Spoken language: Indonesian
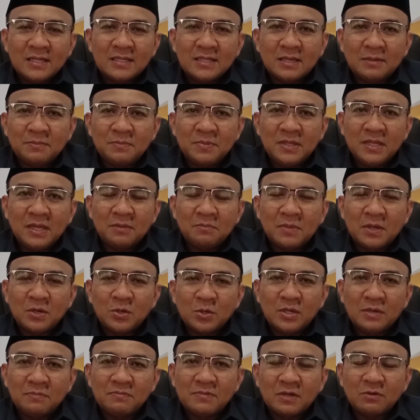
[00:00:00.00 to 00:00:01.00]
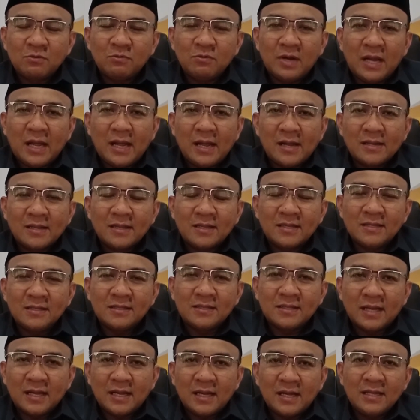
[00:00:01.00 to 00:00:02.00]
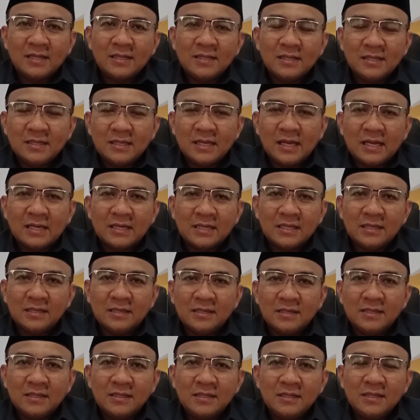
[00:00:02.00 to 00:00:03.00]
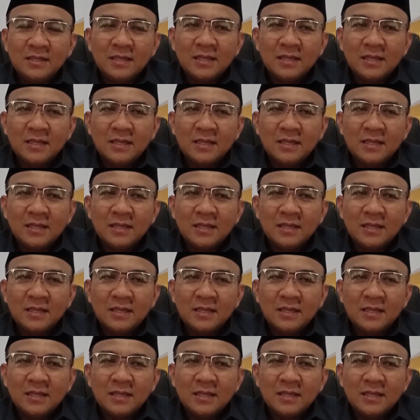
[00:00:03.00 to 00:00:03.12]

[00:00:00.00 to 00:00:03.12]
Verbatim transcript: tapi yang baru daftar ulang ke kita hingga hari ini